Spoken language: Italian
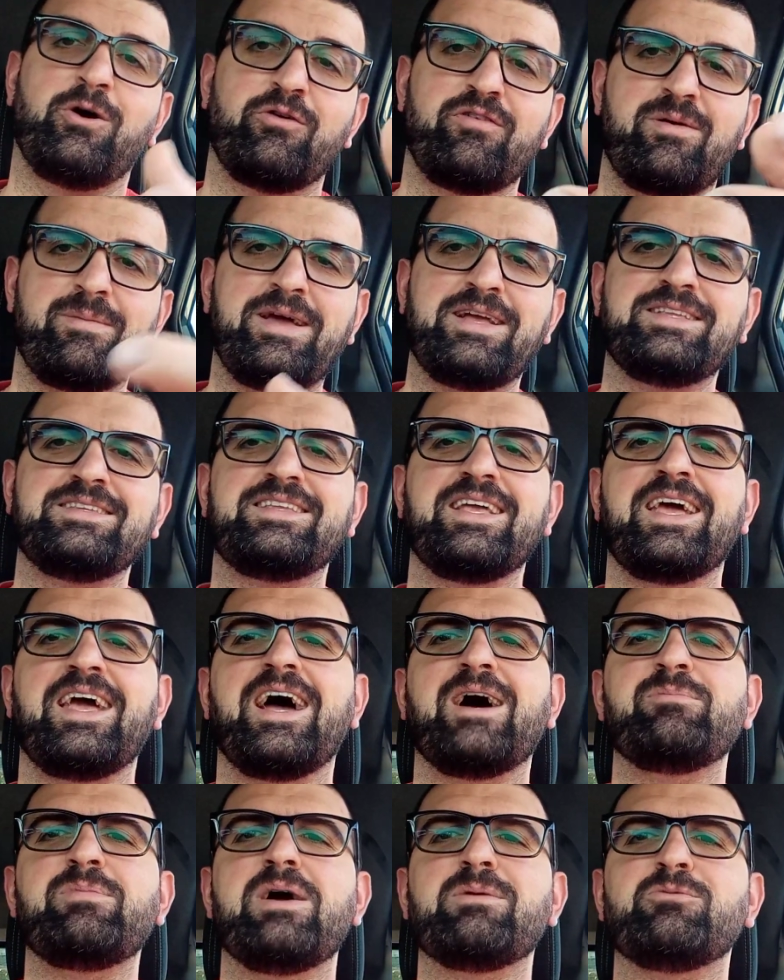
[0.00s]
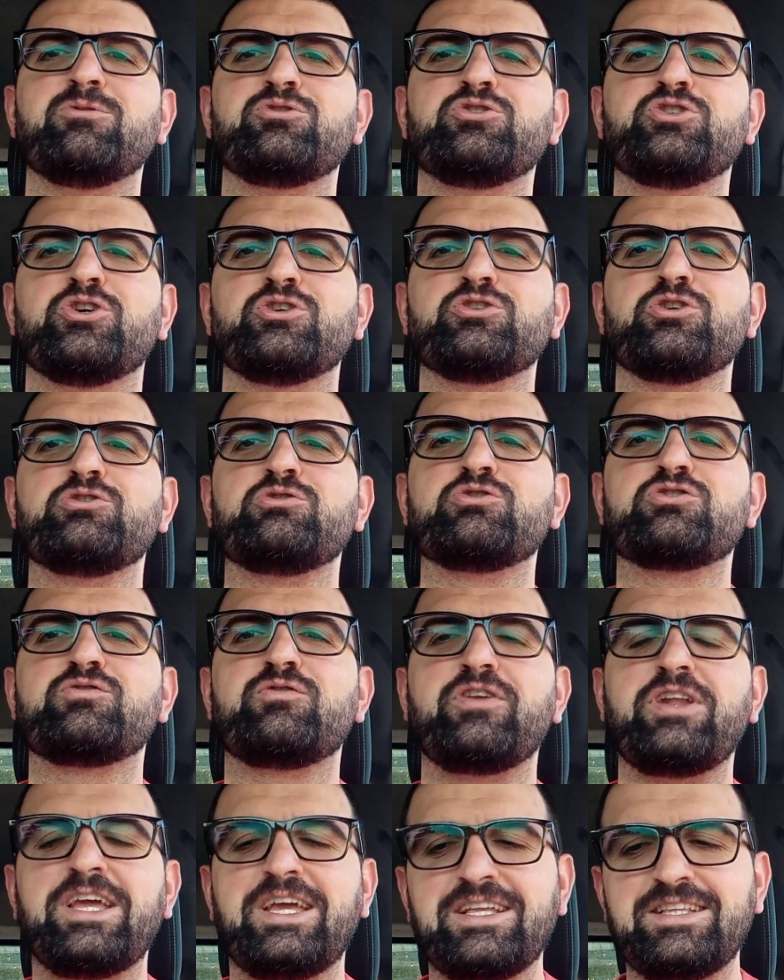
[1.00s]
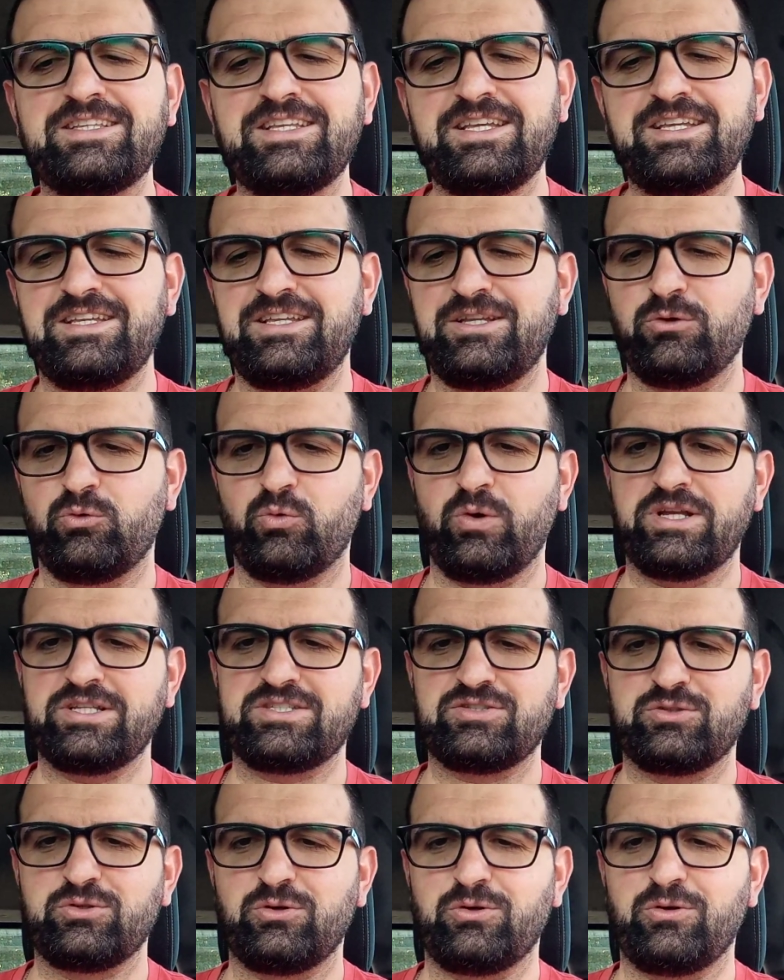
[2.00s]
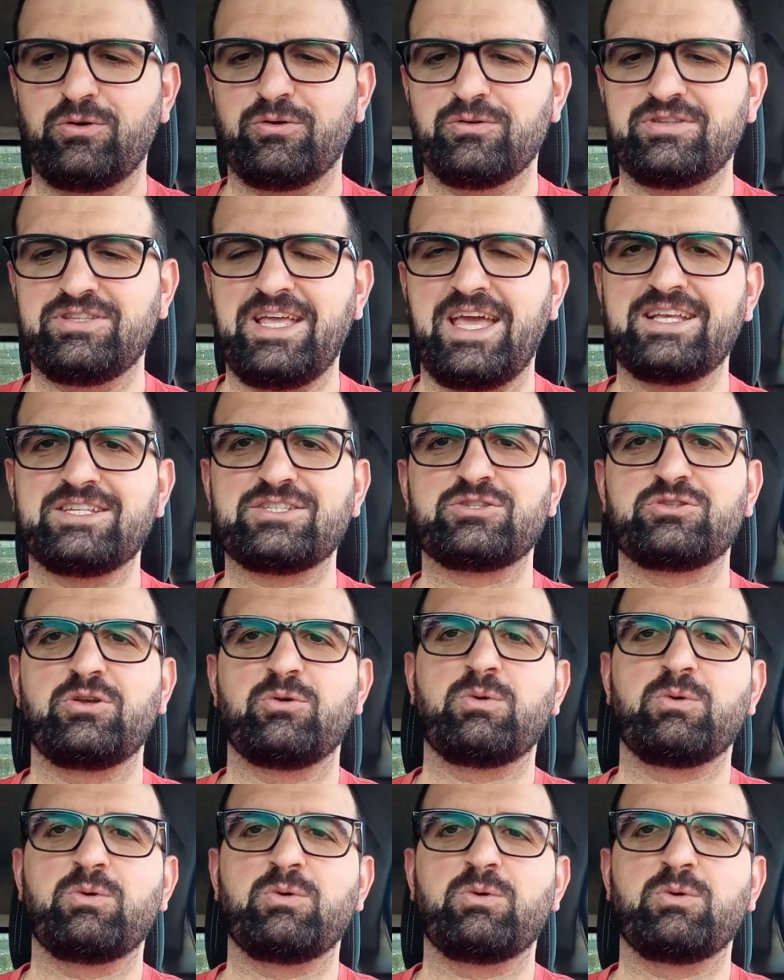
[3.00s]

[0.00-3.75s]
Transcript: ovviamente abbiamo Giorgio Giusfredi in questo testo,